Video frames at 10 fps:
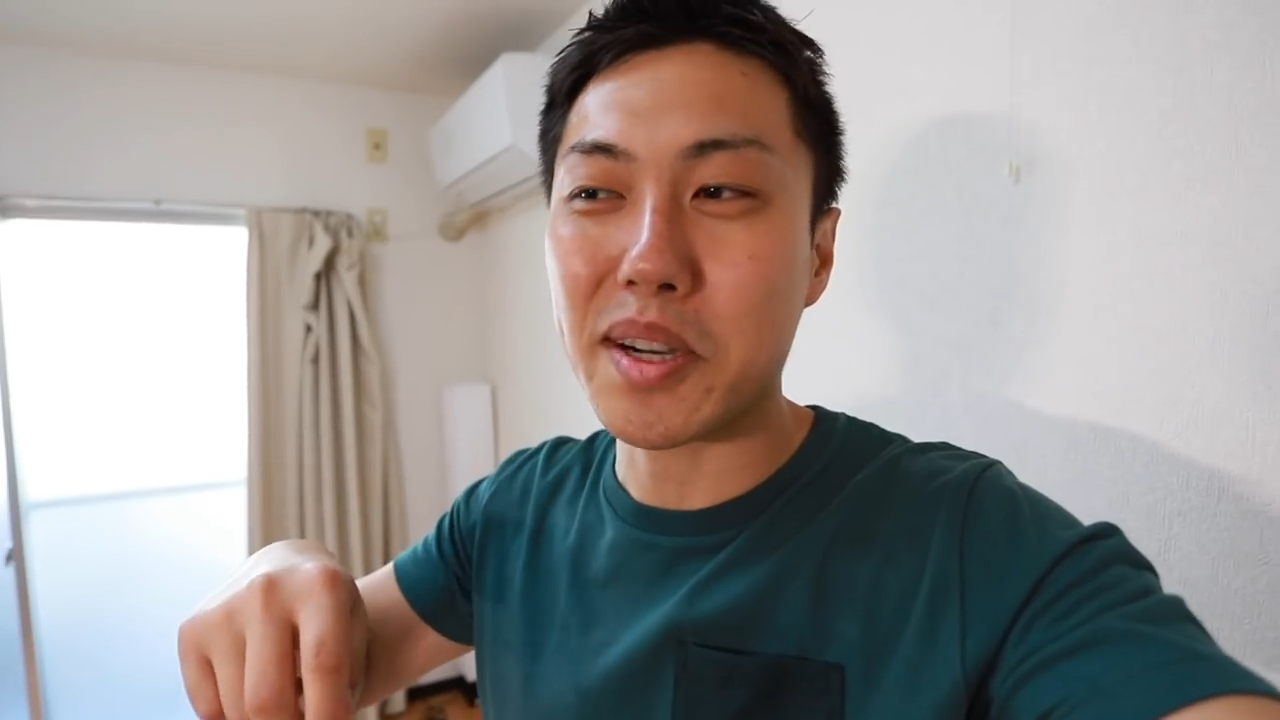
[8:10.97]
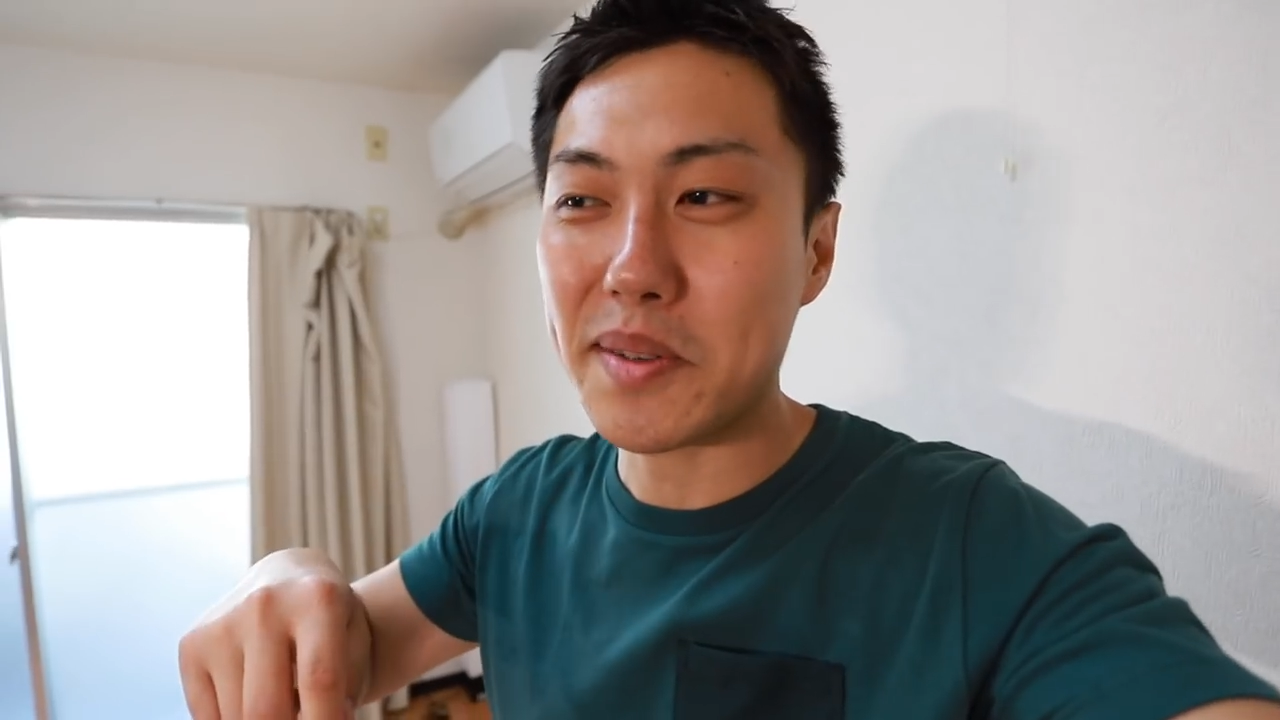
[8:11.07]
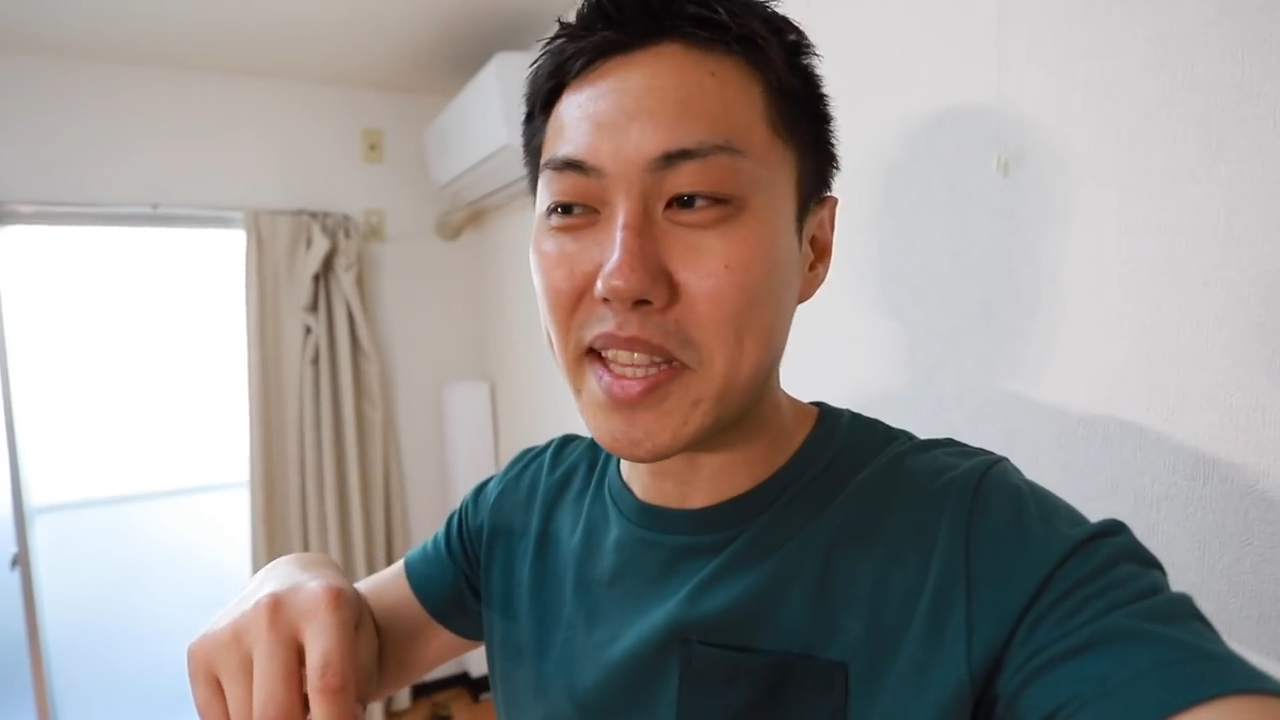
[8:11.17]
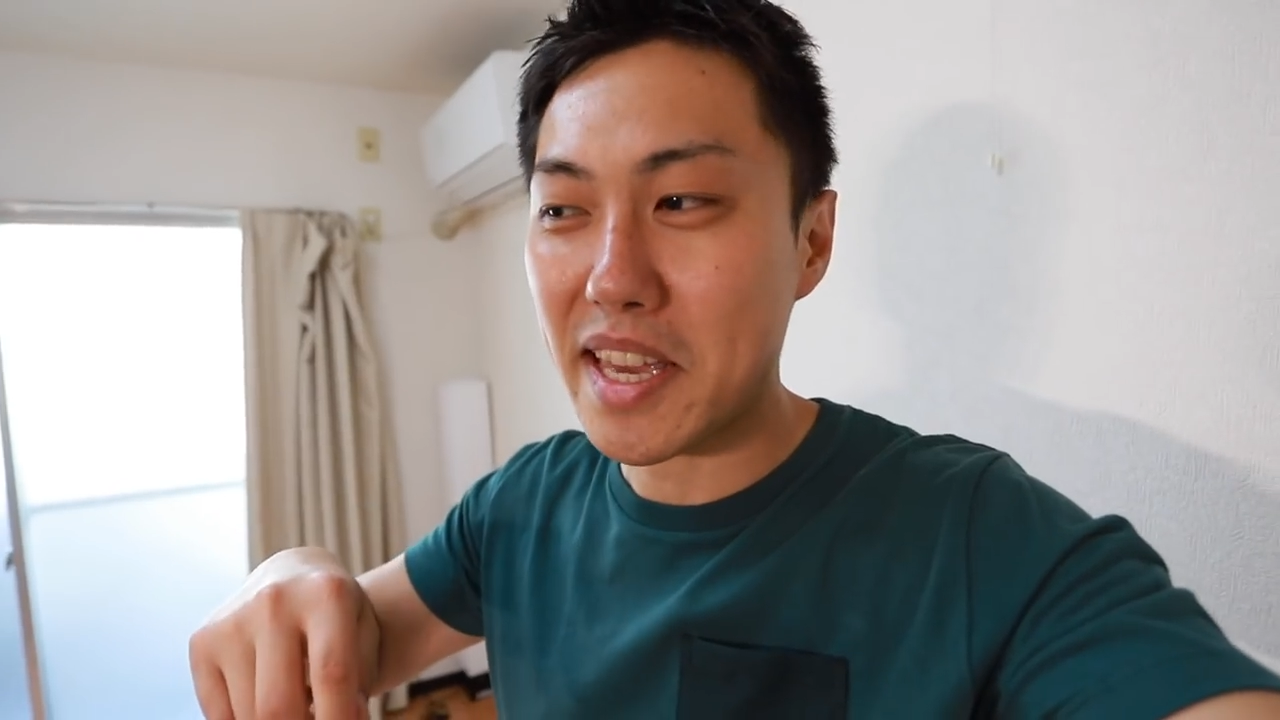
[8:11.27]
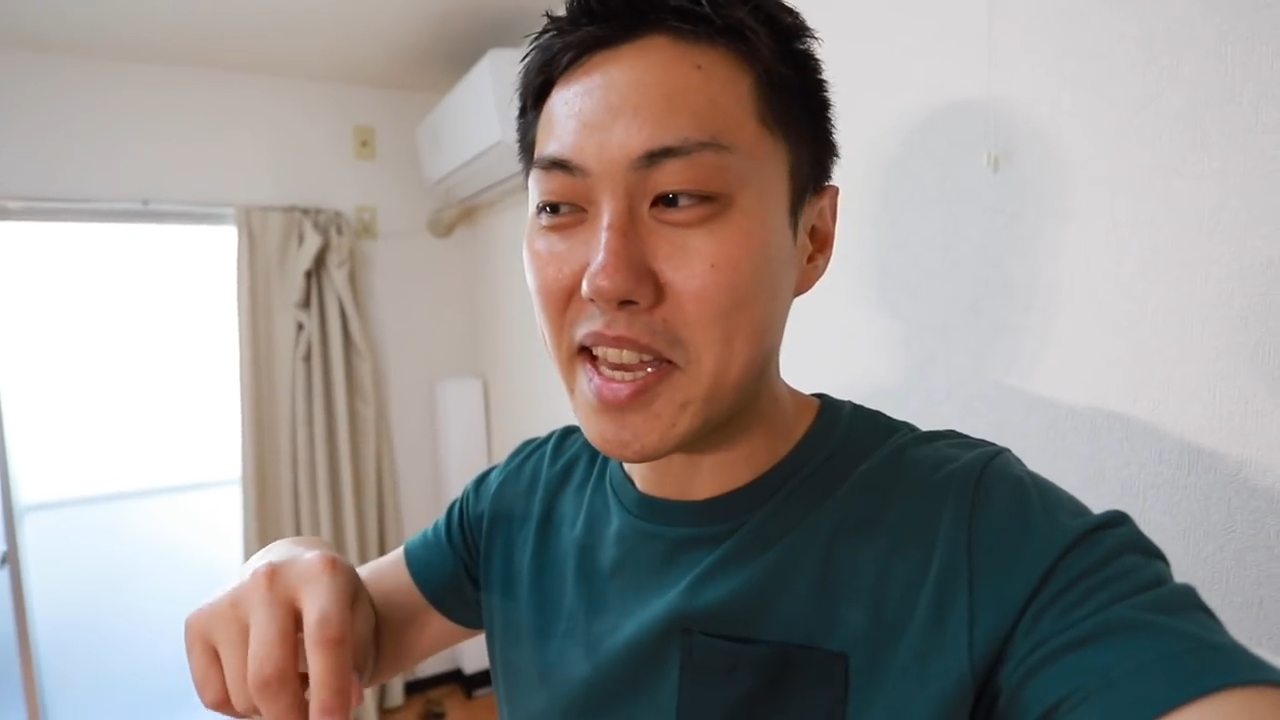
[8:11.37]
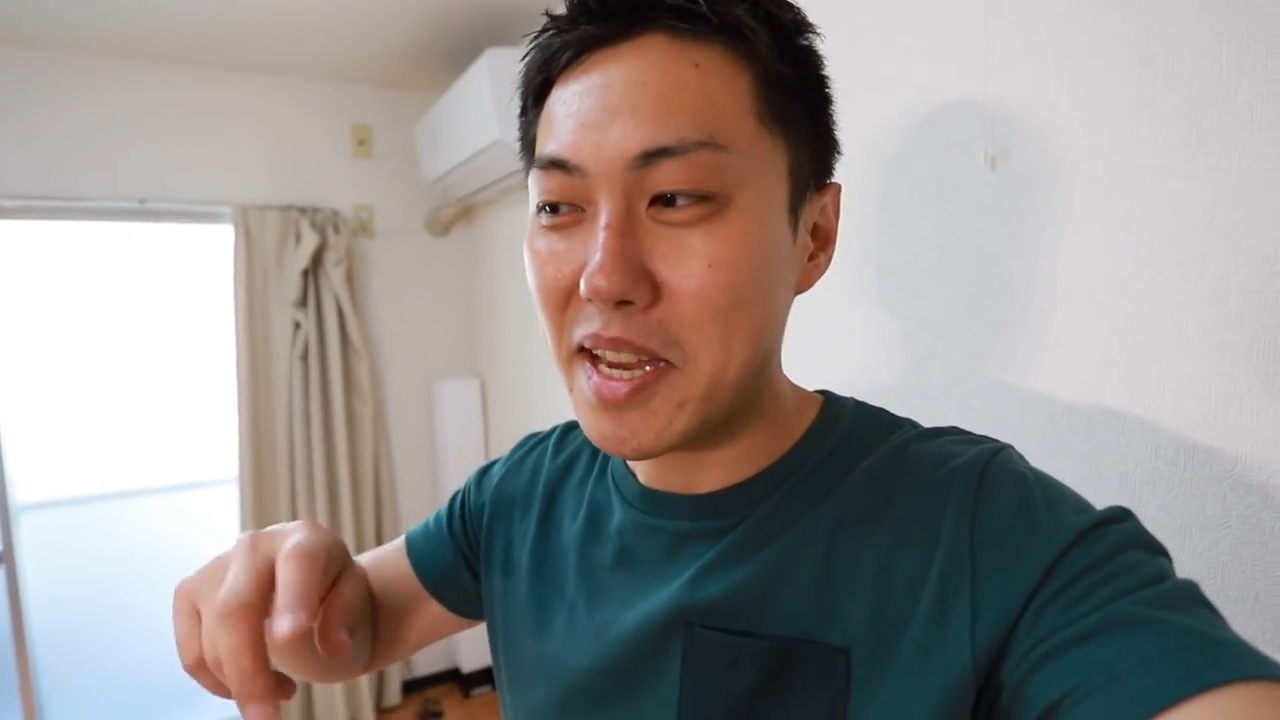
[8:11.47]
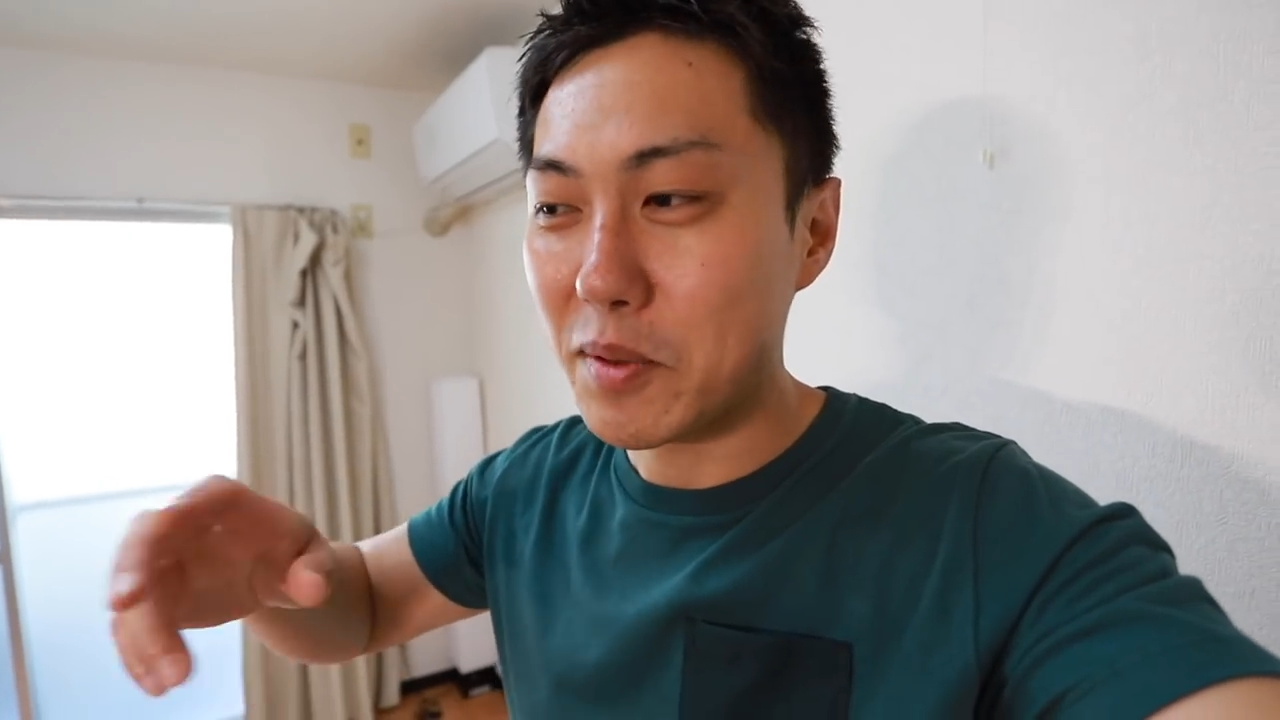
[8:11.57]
画を見て